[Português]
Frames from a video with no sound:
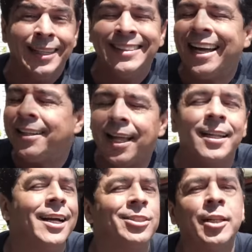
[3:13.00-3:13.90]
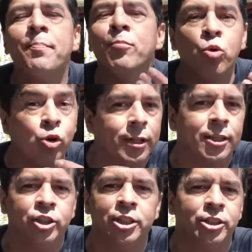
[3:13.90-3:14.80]
Na internet tem muita
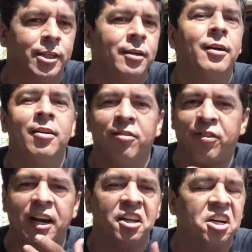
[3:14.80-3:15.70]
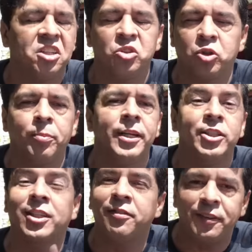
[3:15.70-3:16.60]
gente aí falando sobre
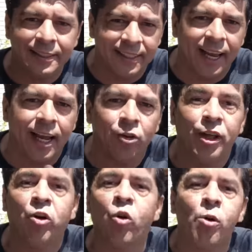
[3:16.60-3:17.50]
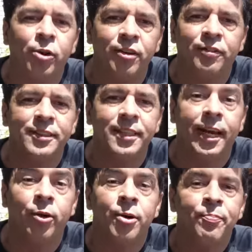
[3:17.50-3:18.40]
isso, que fizeram, né? Como que
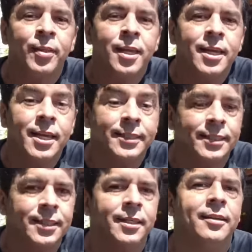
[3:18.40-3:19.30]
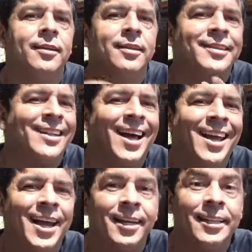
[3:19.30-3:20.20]
fizeram. E assim, na
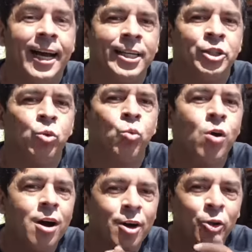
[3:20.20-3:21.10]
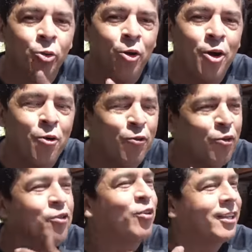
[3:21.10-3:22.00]
realidade, quando eu
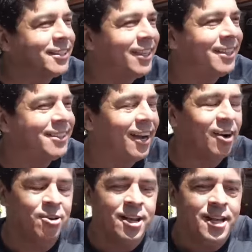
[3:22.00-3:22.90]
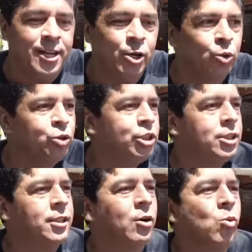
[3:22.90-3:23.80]
fui fazer, Thiago, eu não
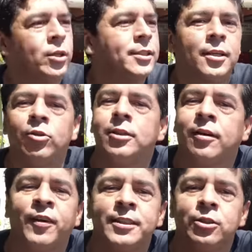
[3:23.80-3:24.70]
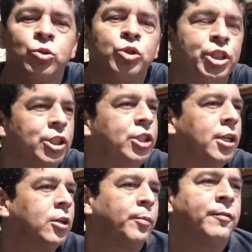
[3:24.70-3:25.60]
tinha condição de estar tá fazendo, eu não tinha
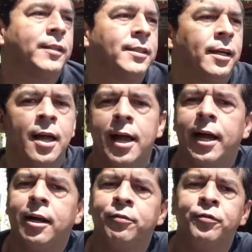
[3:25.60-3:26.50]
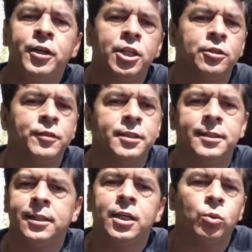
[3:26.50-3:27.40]
dinheiro para fazer. Era 20,
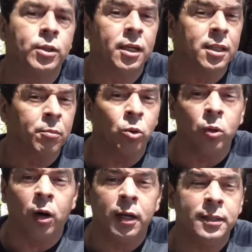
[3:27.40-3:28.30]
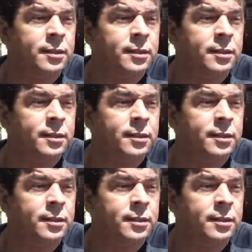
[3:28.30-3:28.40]
25, 30 mil então, dólares.